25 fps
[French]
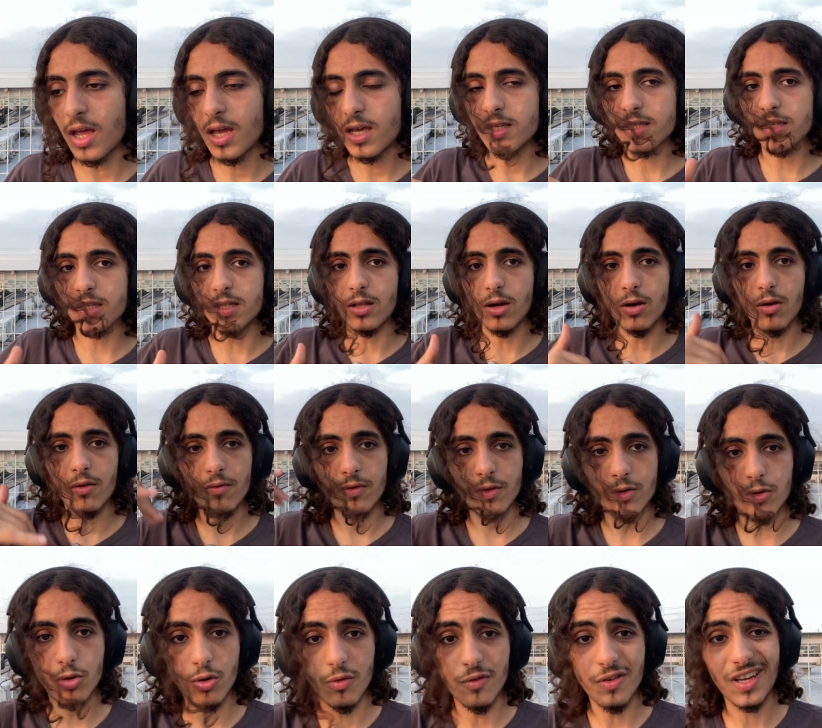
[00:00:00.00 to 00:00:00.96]
Si tu as envie
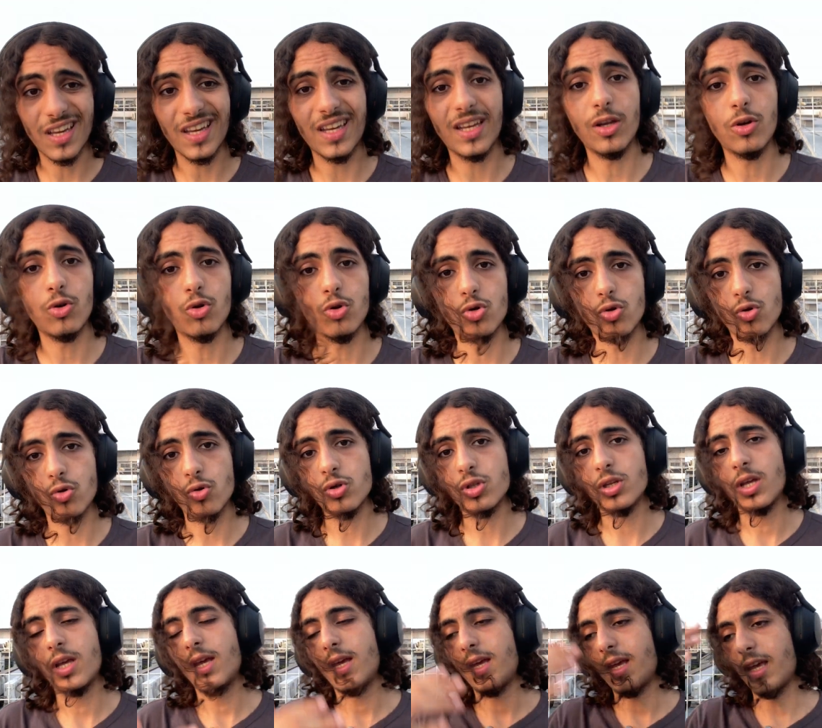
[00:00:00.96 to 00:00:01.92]
de t'offrir quelque chose,
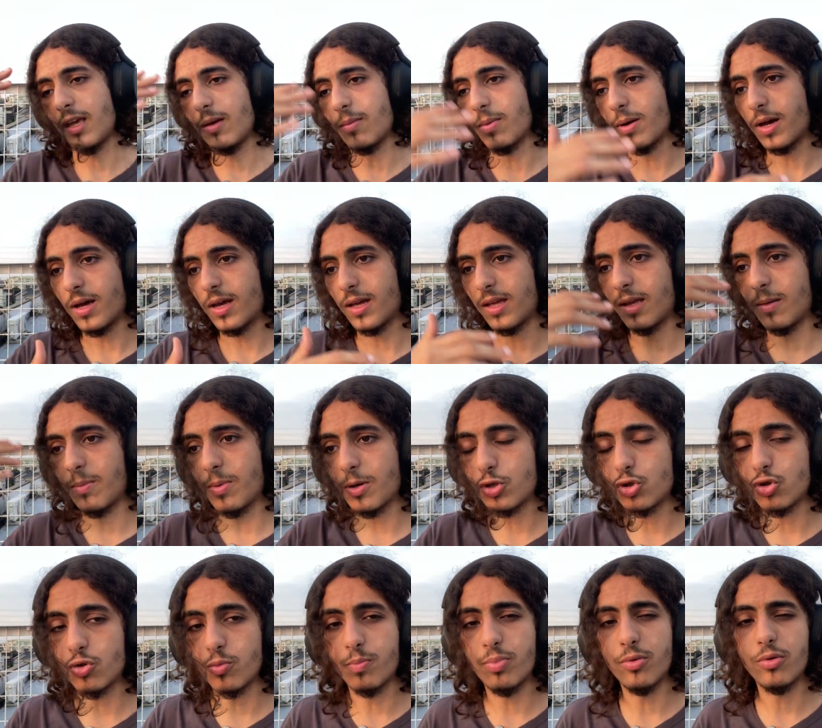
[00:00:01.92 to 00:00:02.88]
eh ben, eh ben,
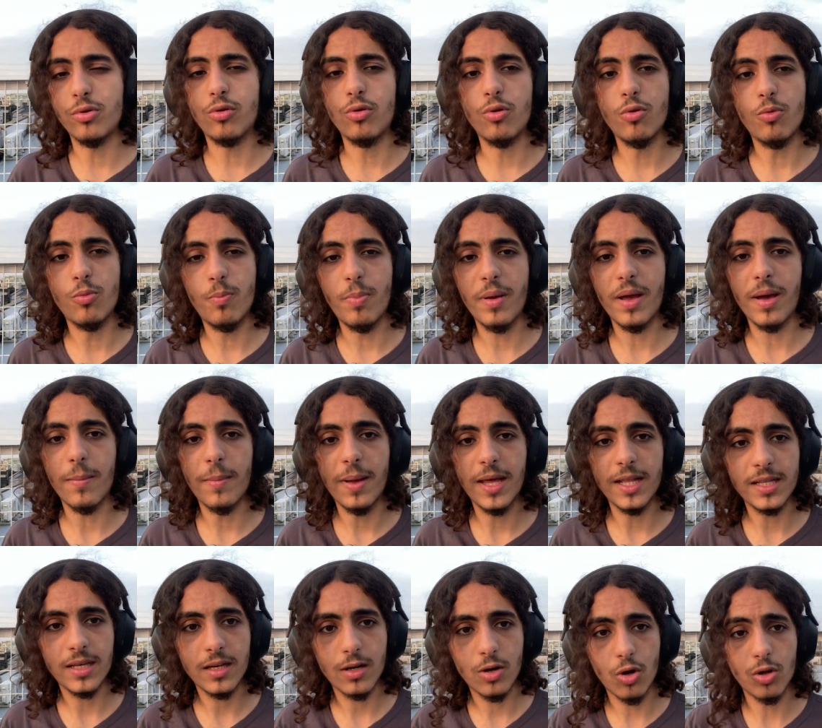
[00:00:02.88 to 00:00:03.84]
tu peux te le
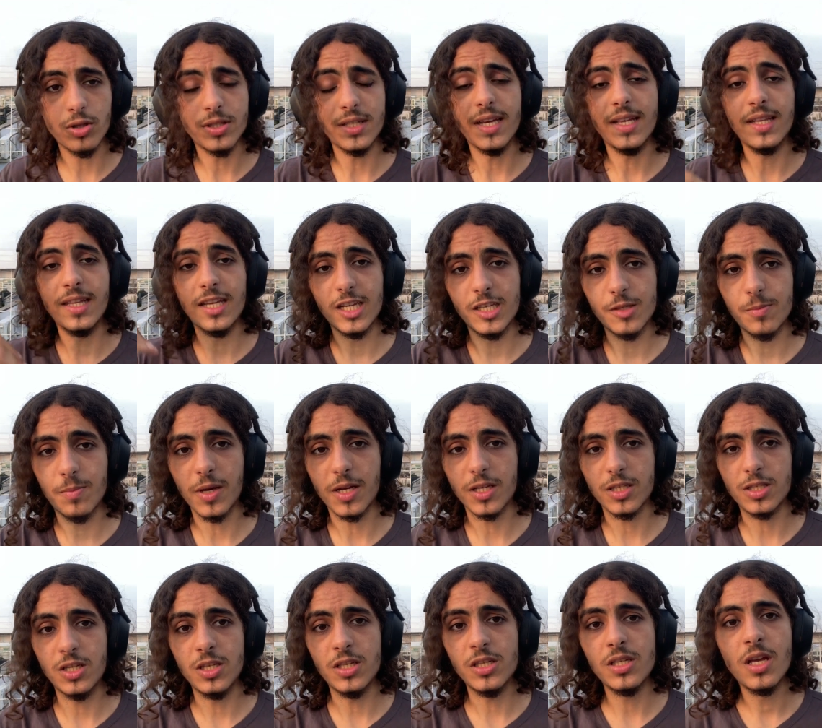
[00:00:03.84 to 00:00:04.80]
permettre quand tu as une
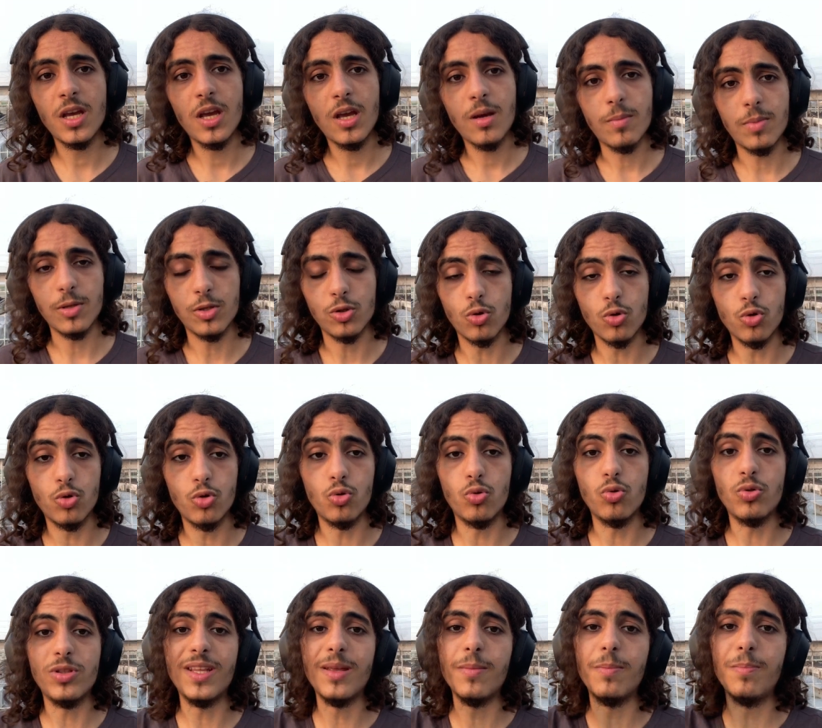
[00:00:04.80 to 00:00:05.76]
expertise, parce que du
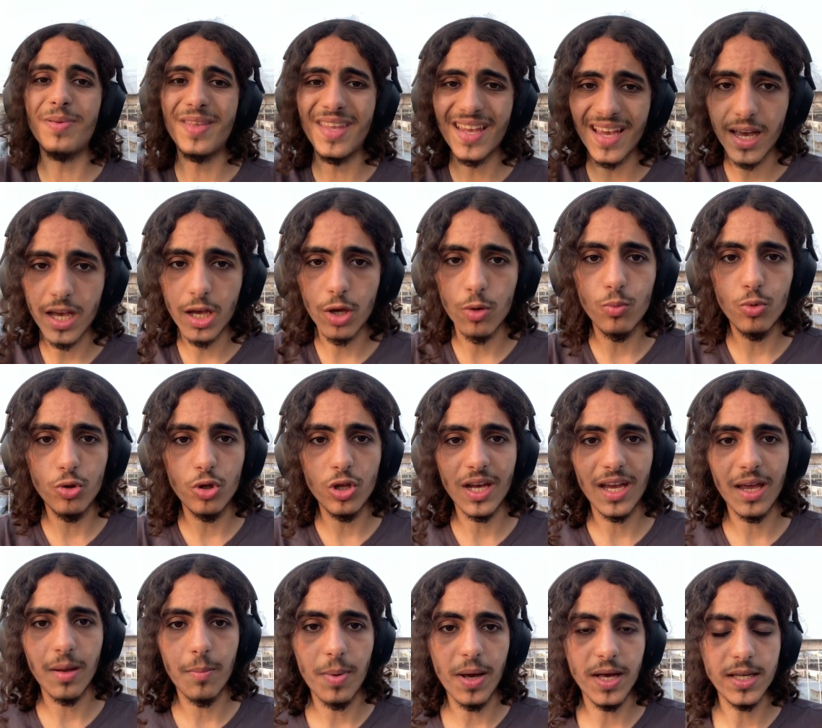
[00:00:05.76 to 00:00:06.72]
coup, tu es bien
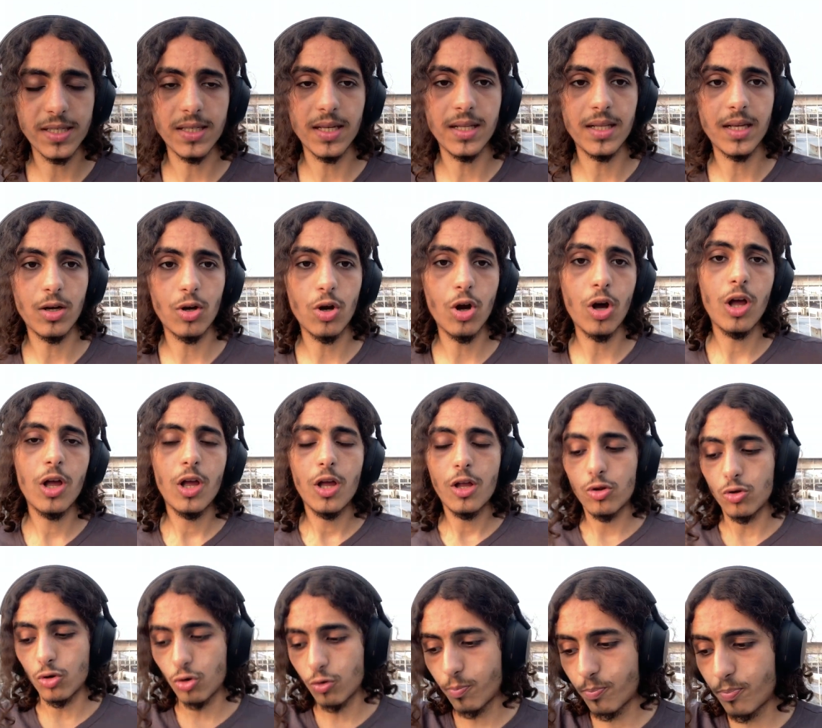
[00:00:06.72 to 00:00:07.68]
rémunéré par ça, d'accord
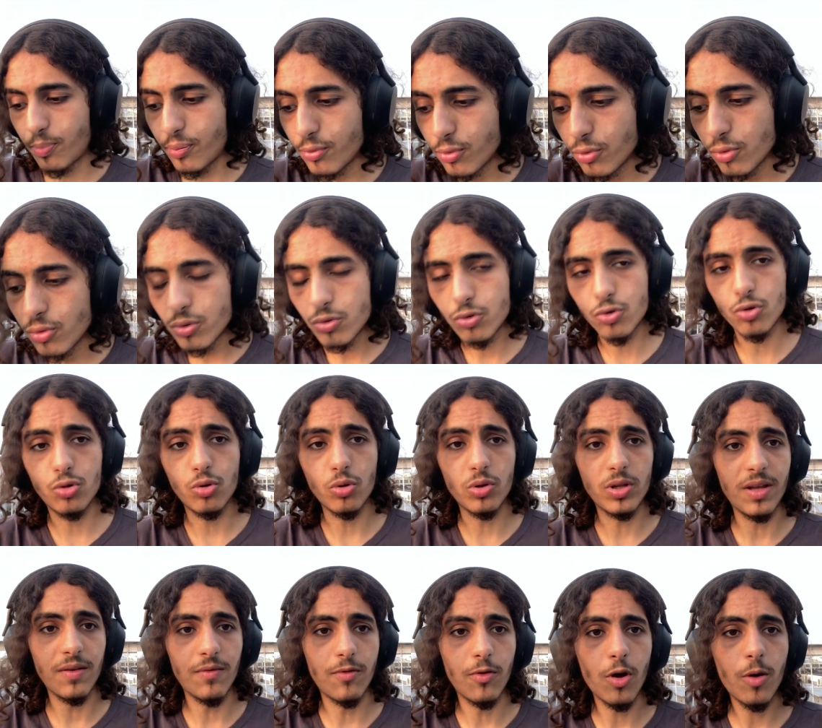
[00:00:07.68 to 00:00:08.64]
Donc, plus tu te
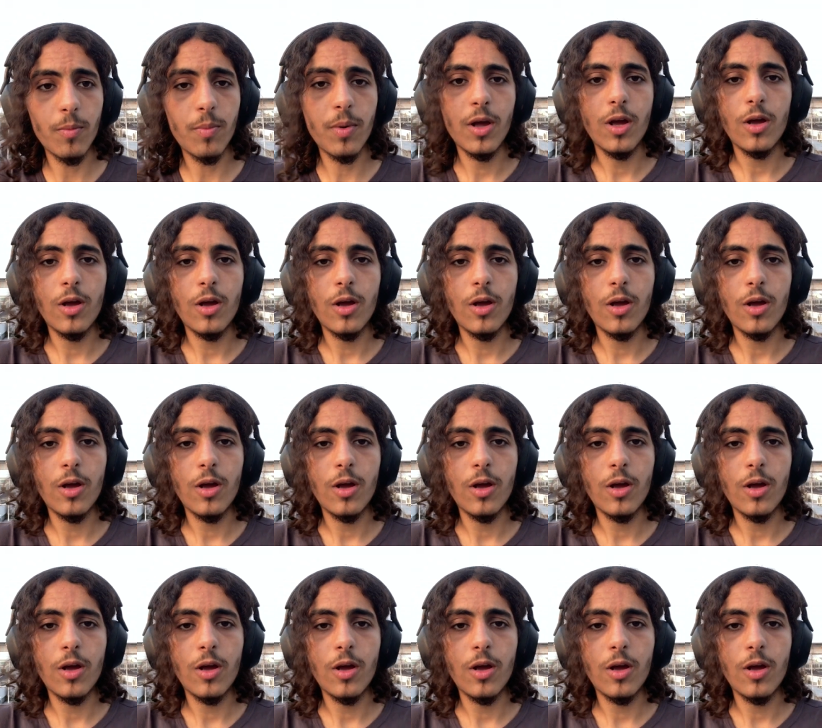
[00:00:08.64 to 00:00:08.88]
développes,